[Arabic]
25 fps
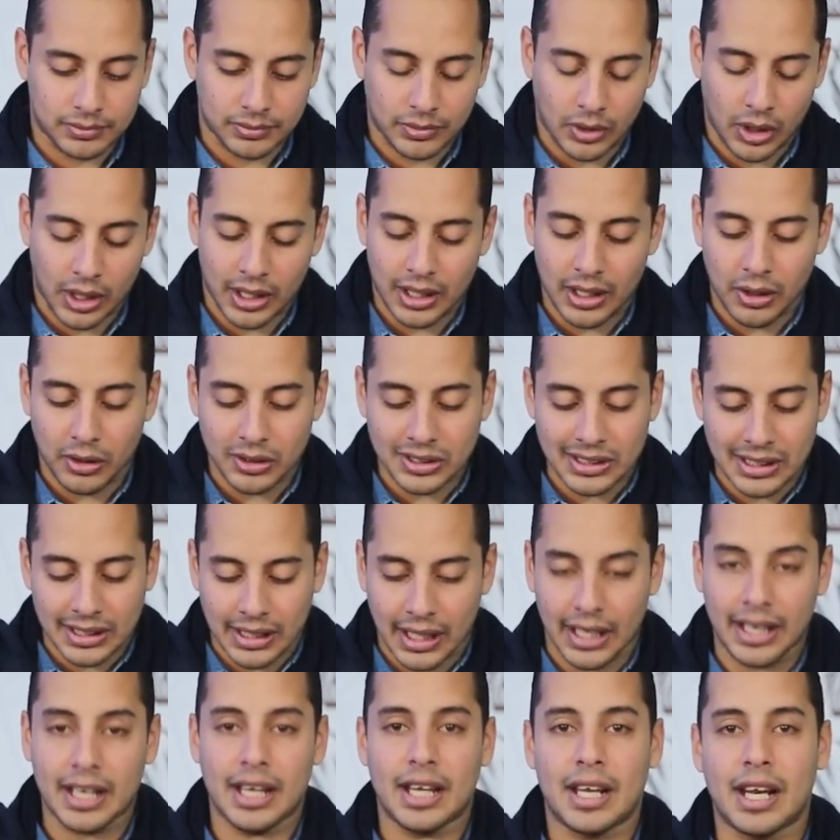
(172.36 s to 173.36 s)
حضرتك لو
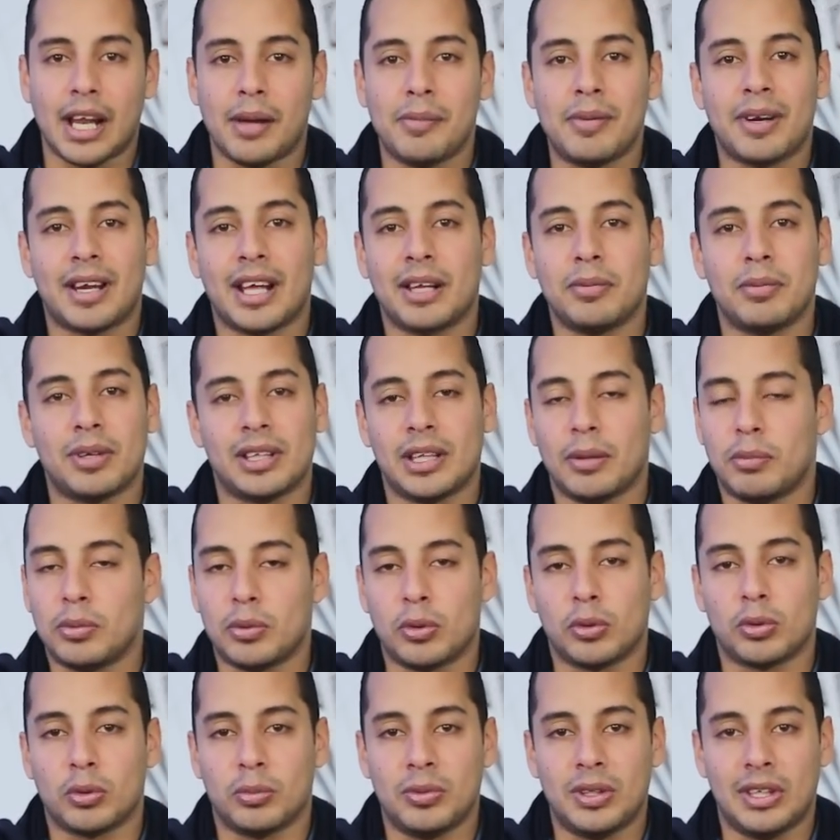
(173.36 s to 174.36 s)
قصدك عليا انا عامل كاتب كتاب ب
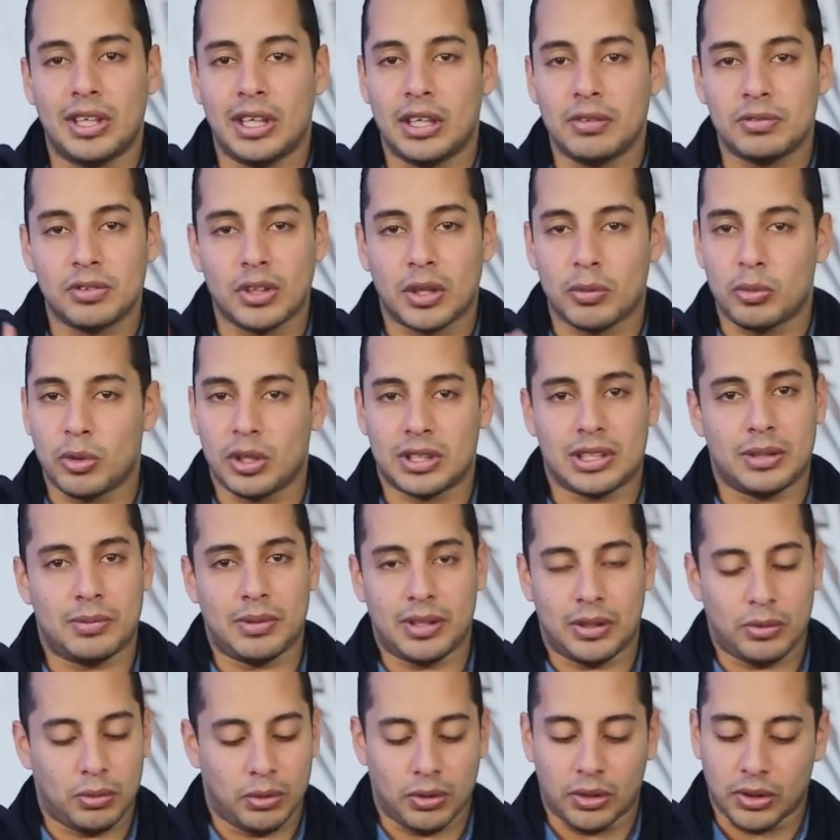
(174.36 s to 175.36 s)
300 جنيه في دار
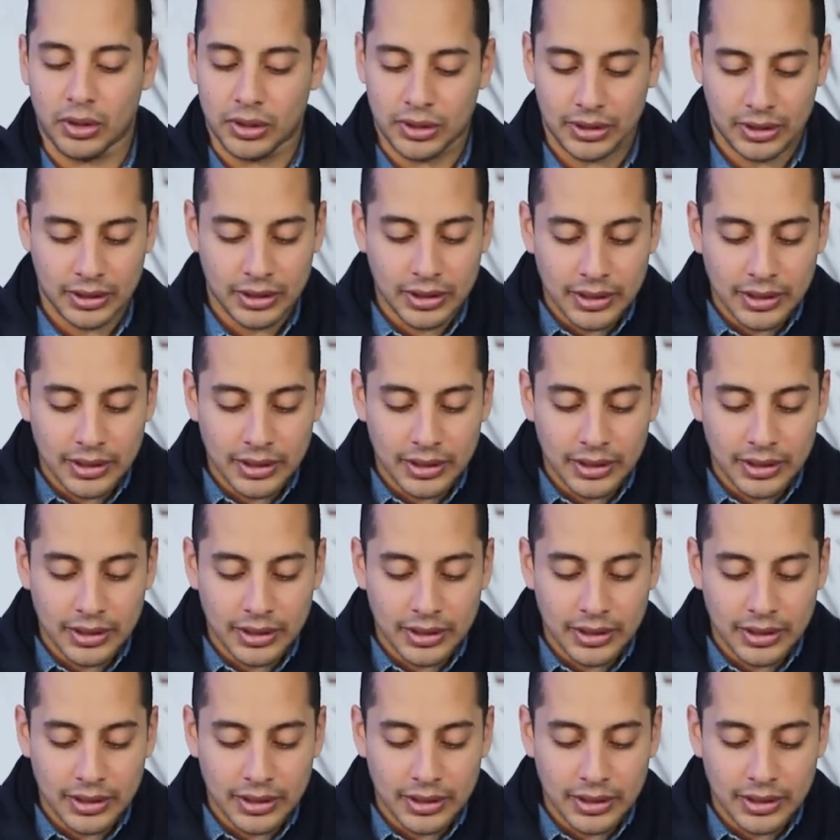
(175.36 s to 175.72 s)
مناسبات والله